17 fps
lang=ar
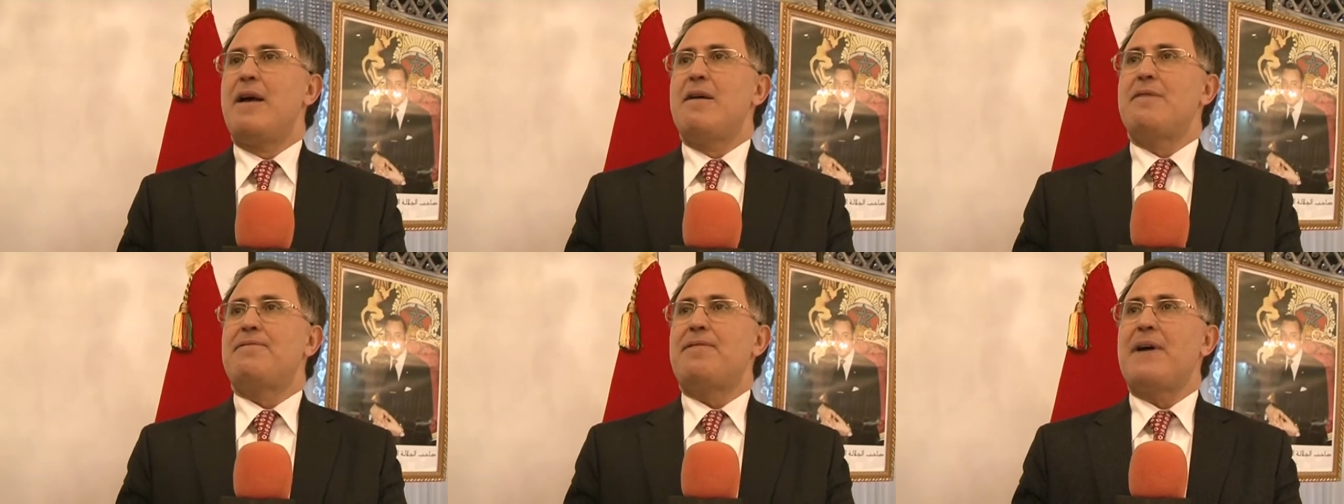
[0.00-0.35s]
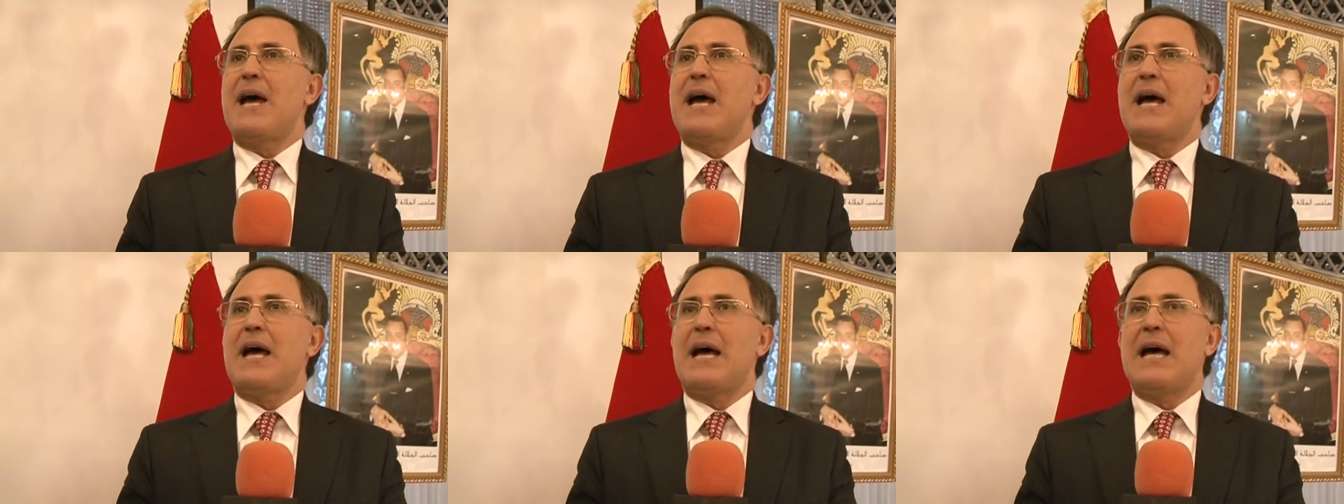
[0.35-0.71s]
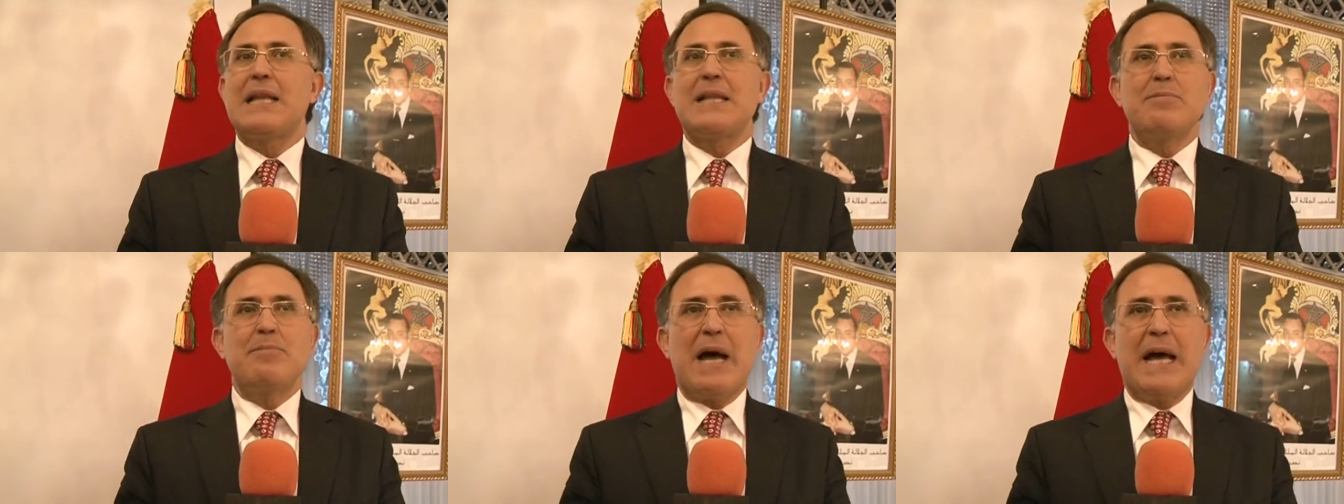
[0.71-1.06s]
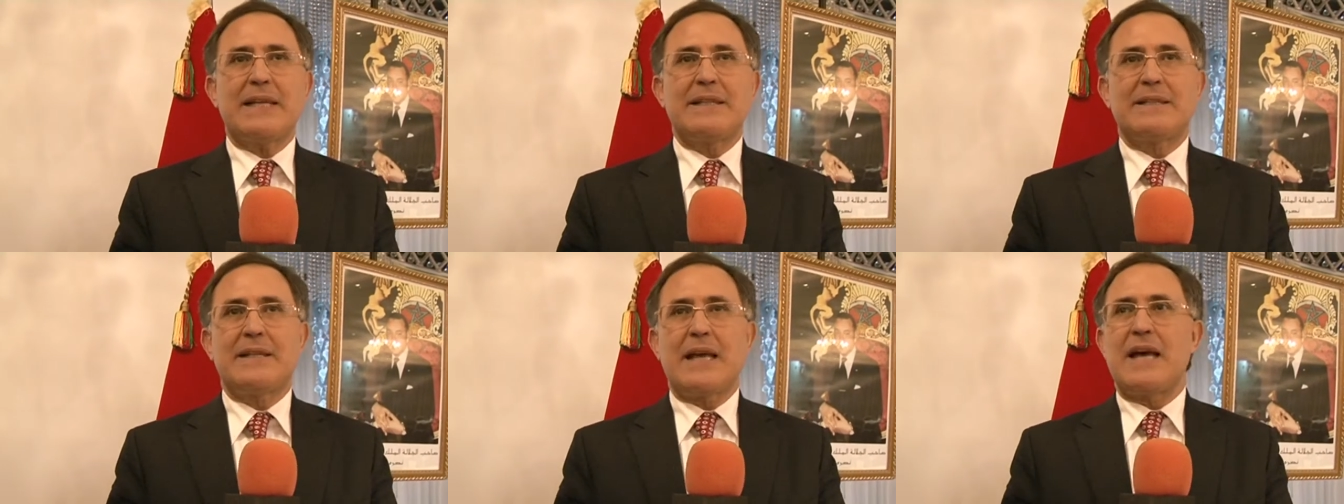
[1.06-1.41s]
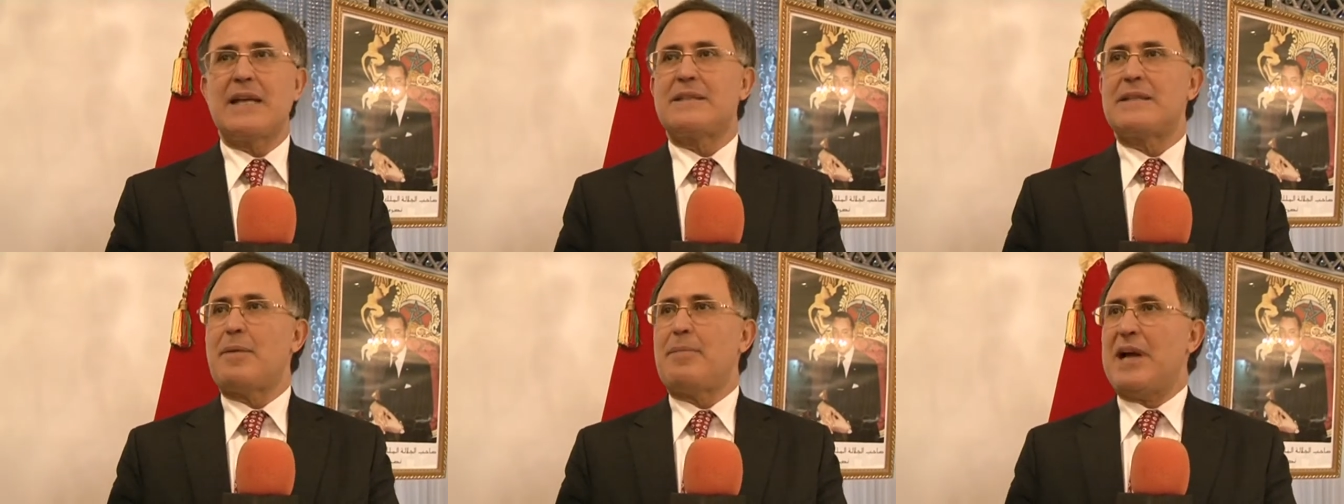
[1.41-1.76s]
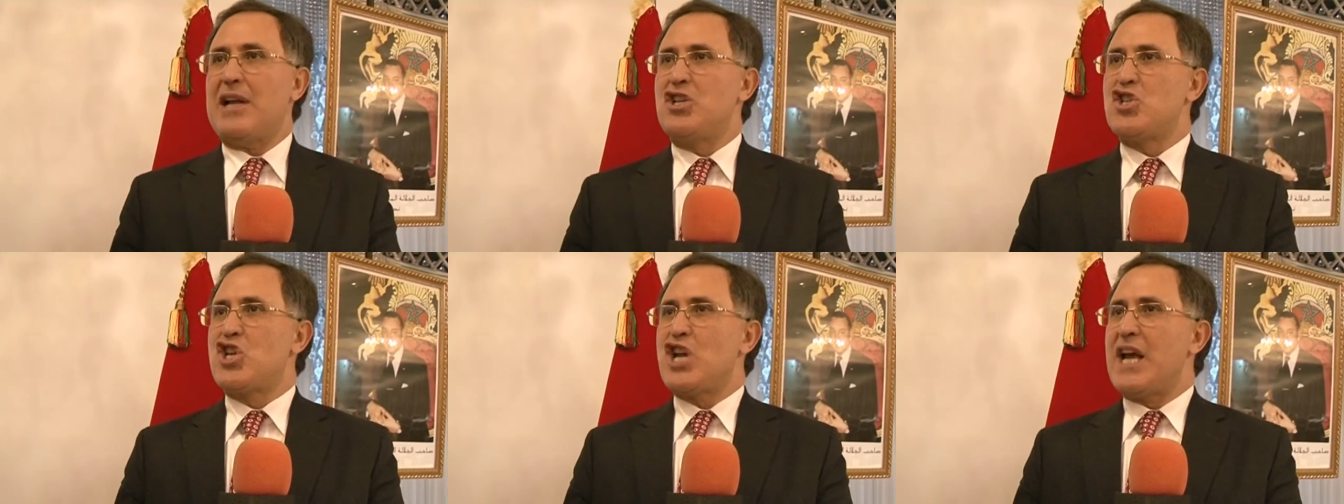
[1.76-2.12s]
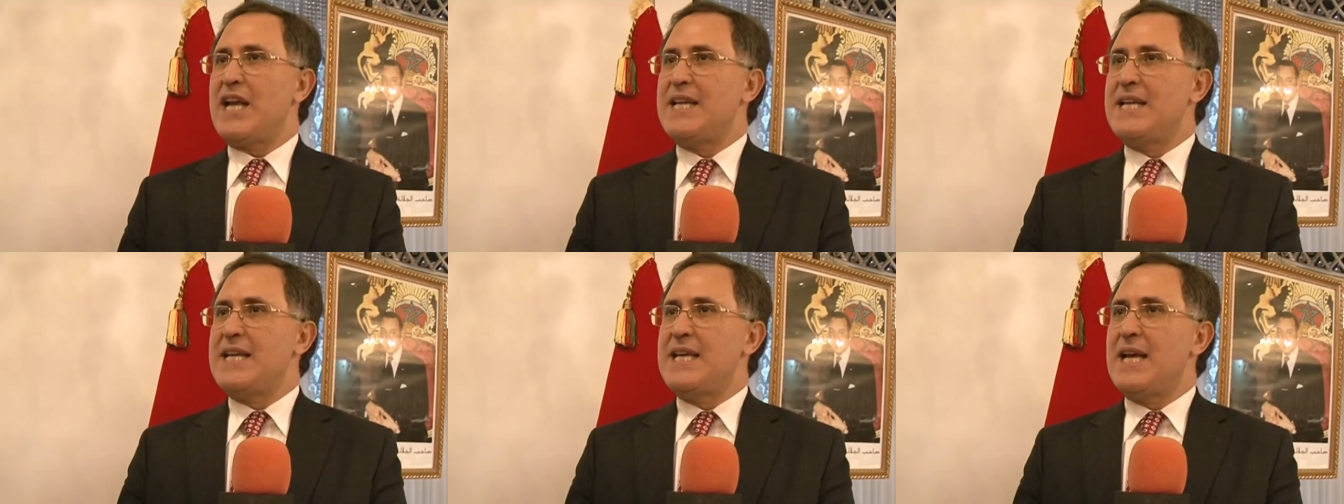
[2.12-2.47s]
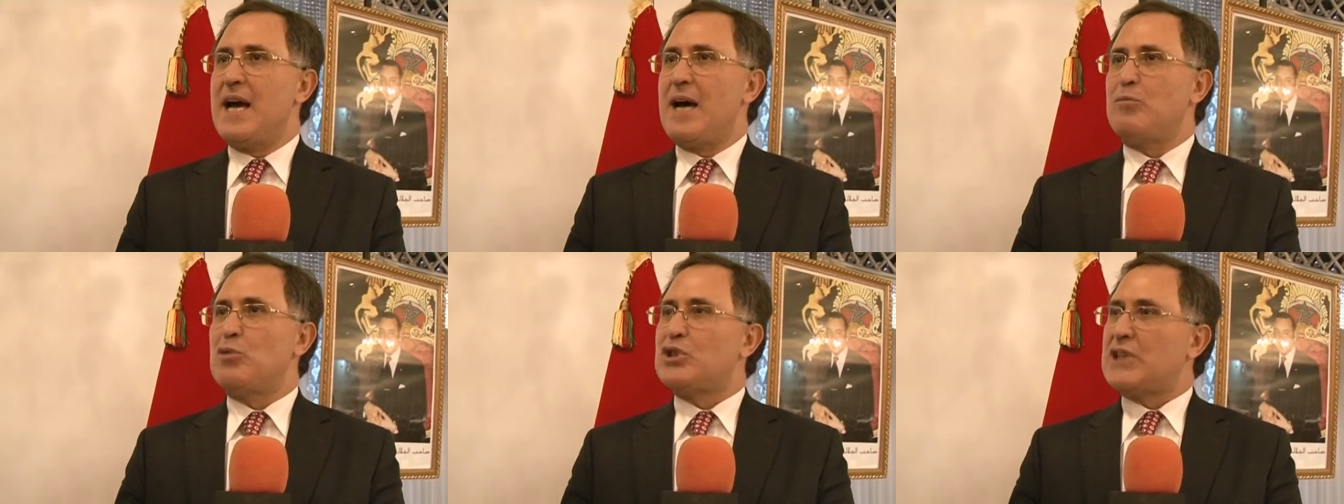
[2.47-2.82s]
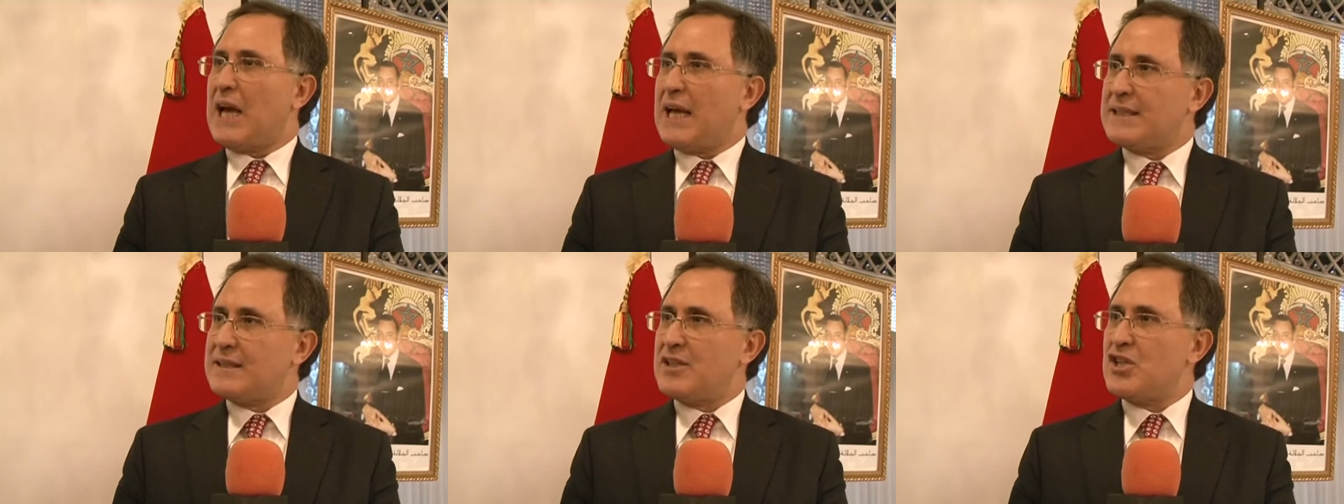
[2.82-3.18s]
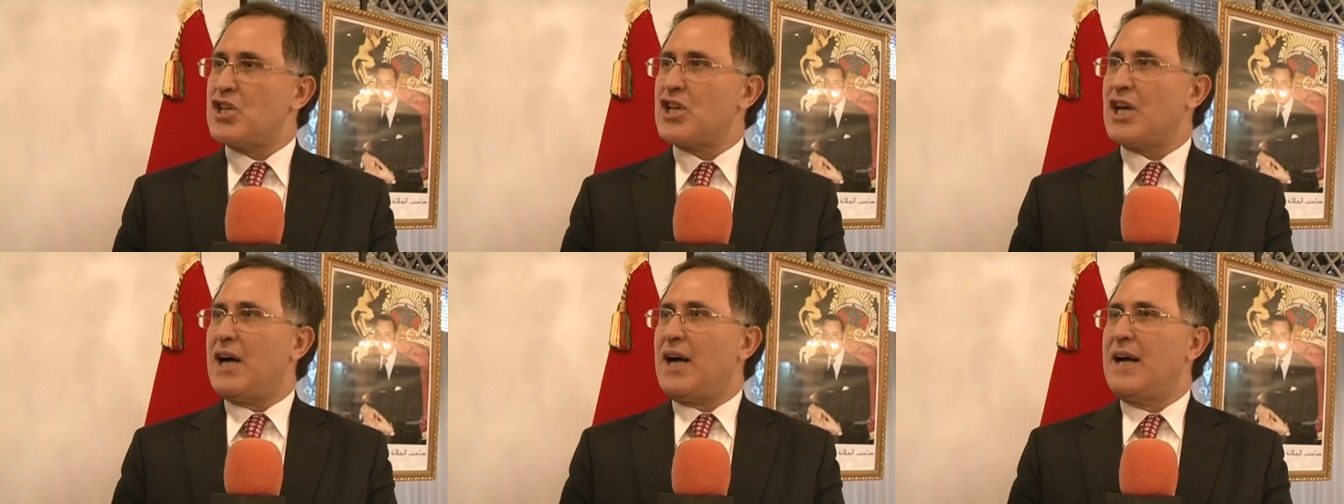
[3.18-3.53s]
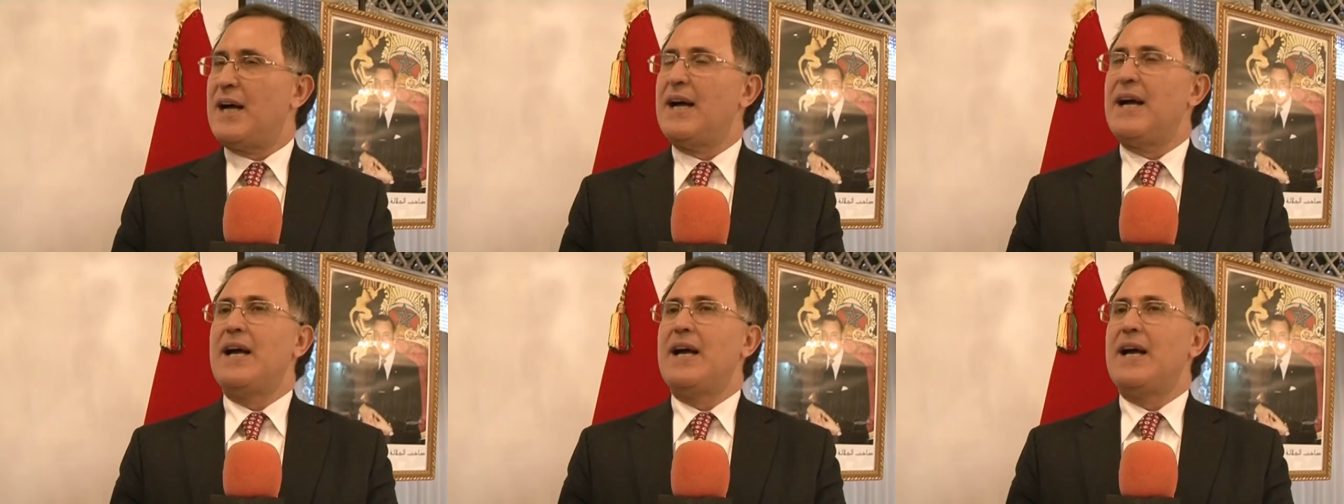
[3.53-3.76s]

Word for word: فهذه المحطات طبعا الجاليه متعطشه